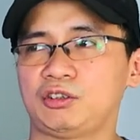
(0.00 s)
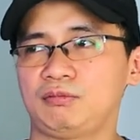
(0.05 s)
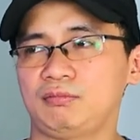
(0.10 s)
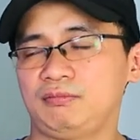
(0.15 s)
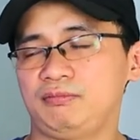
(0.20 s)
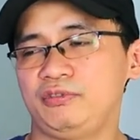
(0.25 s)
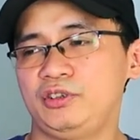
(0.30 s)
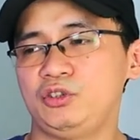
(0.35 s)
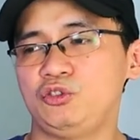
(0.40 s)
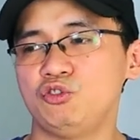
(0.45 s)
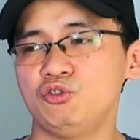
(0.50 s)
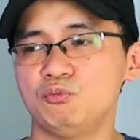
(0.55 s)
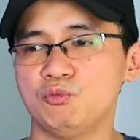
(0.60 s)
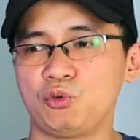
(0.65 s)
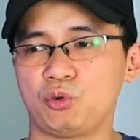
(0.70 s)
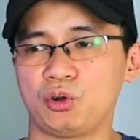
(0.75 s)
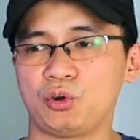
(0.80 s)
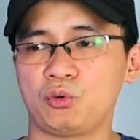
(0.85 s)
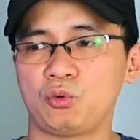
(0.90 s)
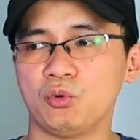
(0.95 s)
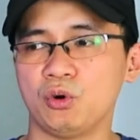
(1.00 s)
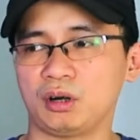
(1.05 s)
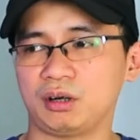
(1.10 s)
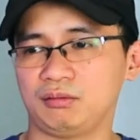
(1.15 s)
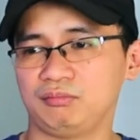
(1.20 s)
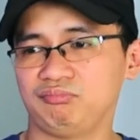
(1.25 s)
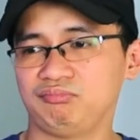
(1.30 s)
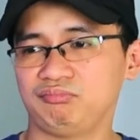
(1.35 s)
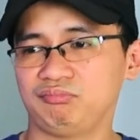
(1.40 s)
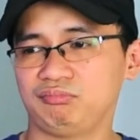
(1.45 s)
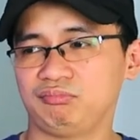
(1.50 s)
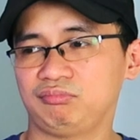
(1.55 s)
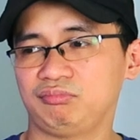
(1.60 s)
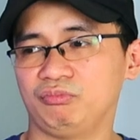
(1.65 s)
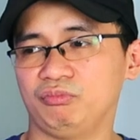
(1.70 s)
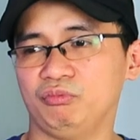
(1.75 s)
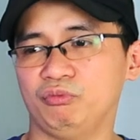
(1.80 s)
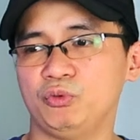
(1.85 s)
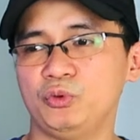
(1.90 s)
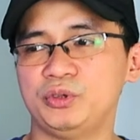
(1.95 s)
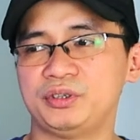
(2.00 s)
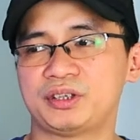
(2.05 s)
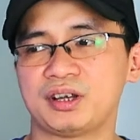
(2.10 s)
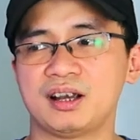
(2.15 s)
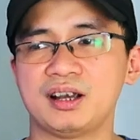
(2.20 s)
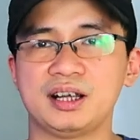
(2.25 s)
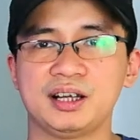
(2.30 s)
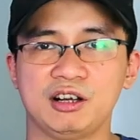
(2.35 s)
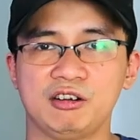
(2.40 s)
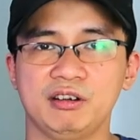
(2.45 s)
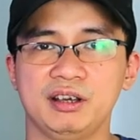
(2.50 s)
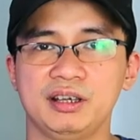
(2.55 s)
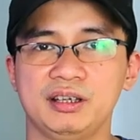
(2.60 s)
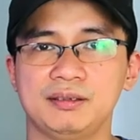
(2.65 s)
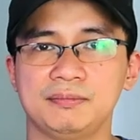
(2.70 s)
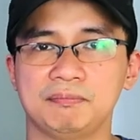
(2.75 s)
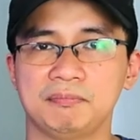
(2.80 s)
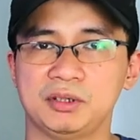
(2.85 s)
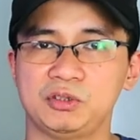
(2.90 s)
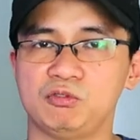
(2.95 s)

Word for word: trong ví dụ một cái cuộc vui chơi nào đấy